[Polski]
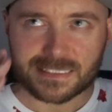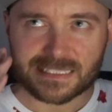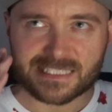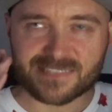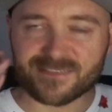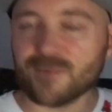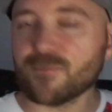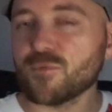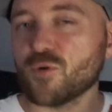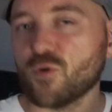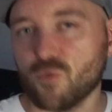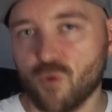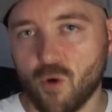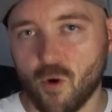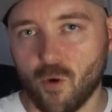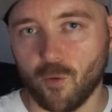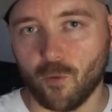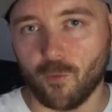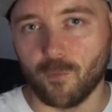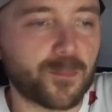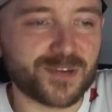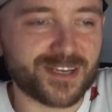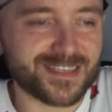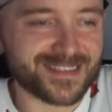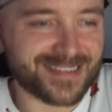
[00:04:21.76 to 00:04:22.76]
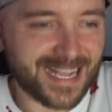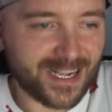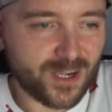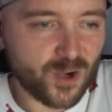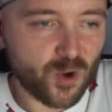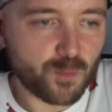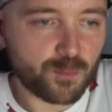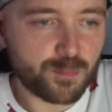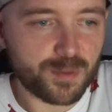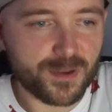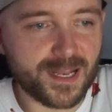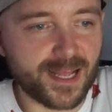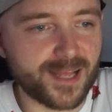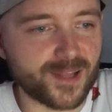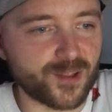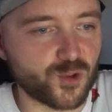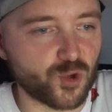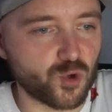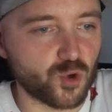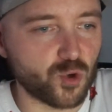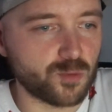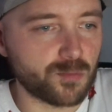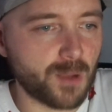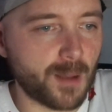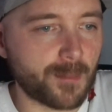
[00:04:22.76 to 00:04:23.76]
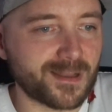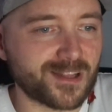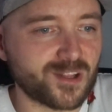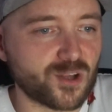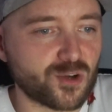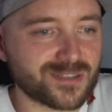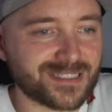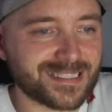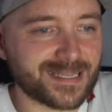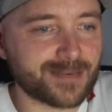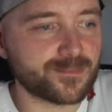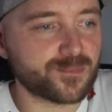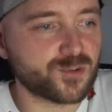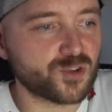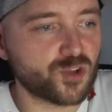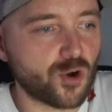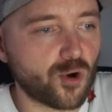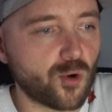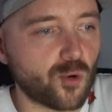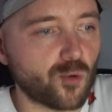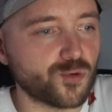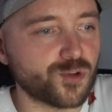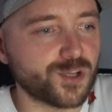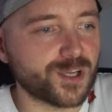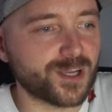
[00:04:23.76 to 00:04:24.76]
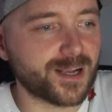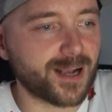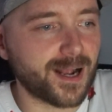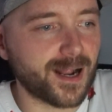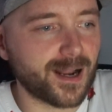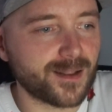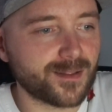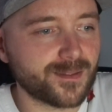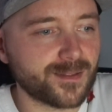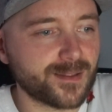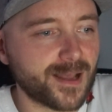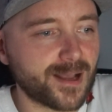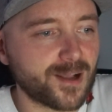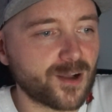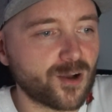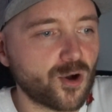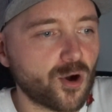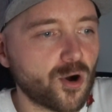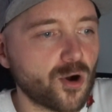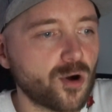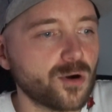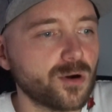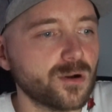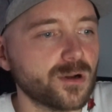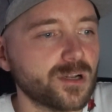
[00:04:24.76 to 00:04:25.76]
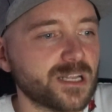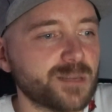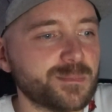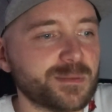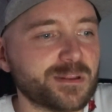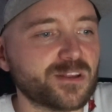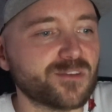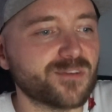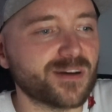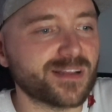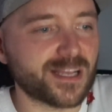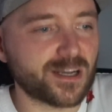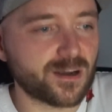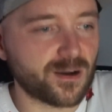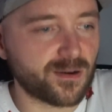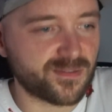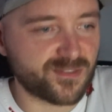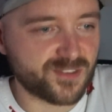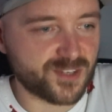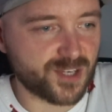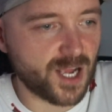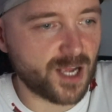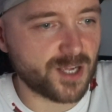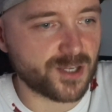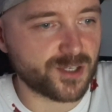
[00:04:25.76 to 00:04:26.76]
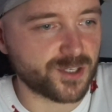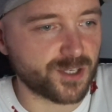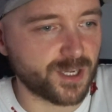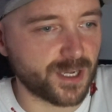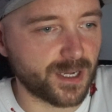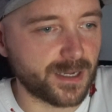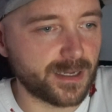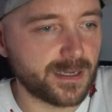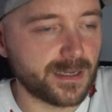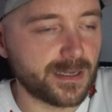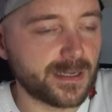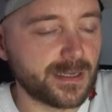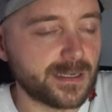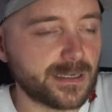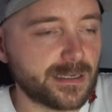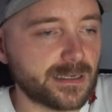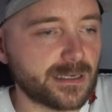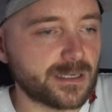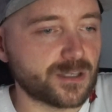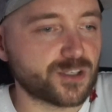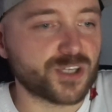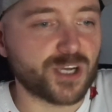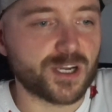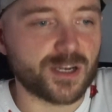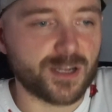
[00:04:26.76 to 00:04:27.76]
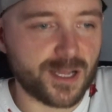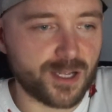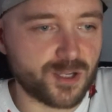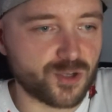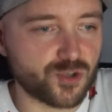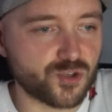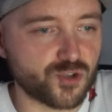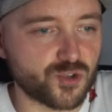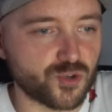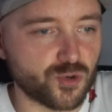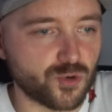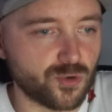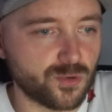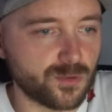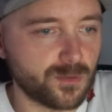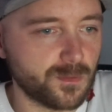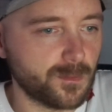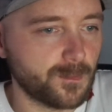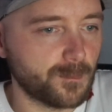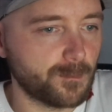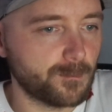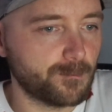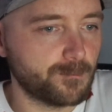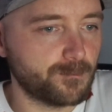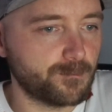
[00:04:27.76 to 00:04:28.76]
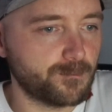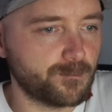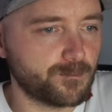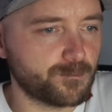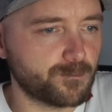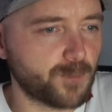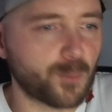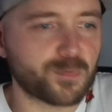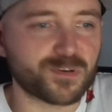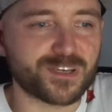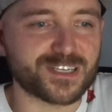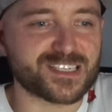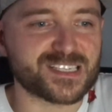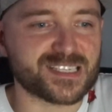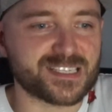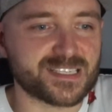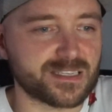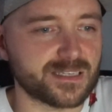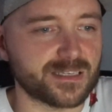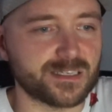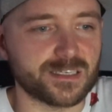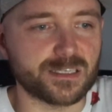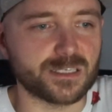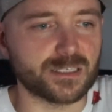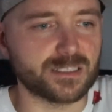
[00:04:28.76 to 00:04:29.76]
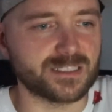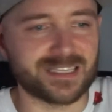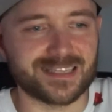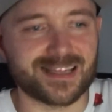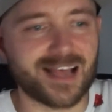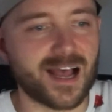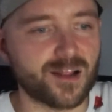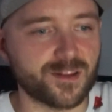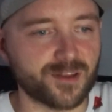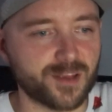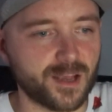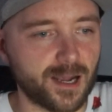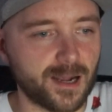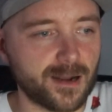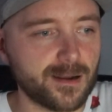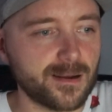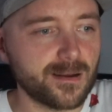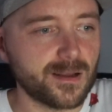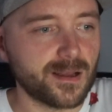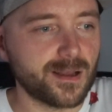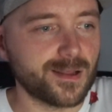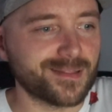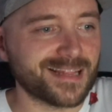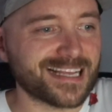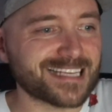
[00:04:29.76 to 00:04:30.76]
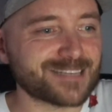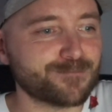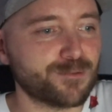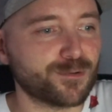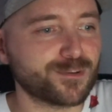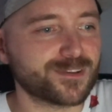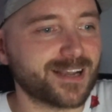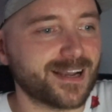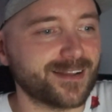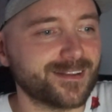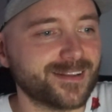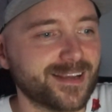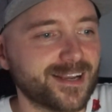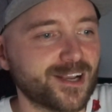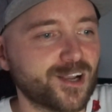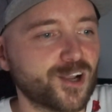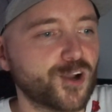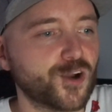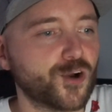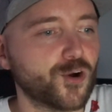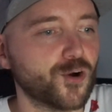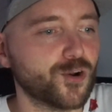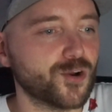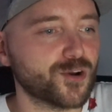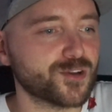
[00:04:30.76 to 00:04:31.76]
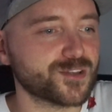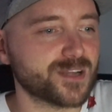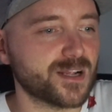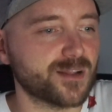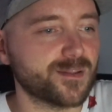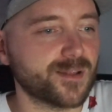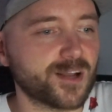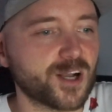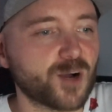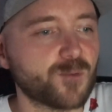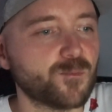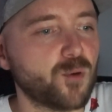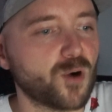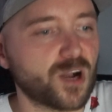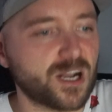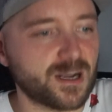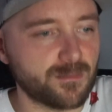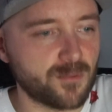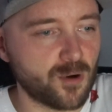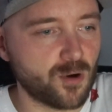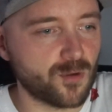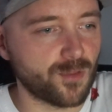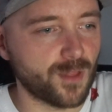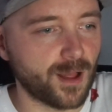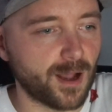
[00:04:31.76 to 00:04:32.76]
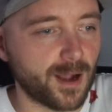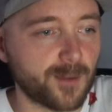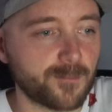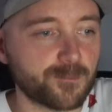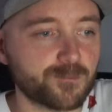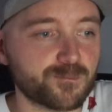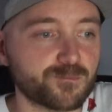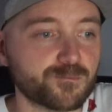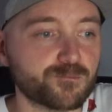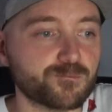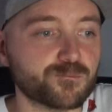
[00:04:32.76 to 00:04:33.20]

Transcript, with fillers: Z fabułą. Poprzez zakup biletu mamy dostęp do unikalnego, limitowanego w czasie challenge'u poprzez yy, zadania na spotkanie kolosalnego Pokémona